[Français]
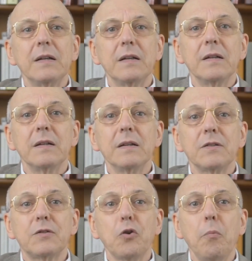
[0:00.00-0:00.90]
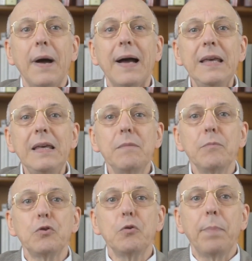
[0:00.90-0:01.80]
Euh, son mari,
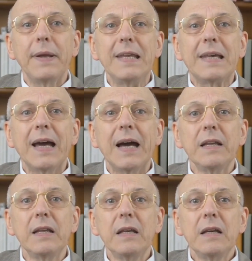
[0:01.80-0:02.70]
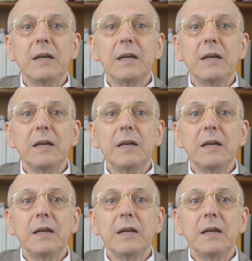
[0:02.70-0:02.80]
M. Panicani,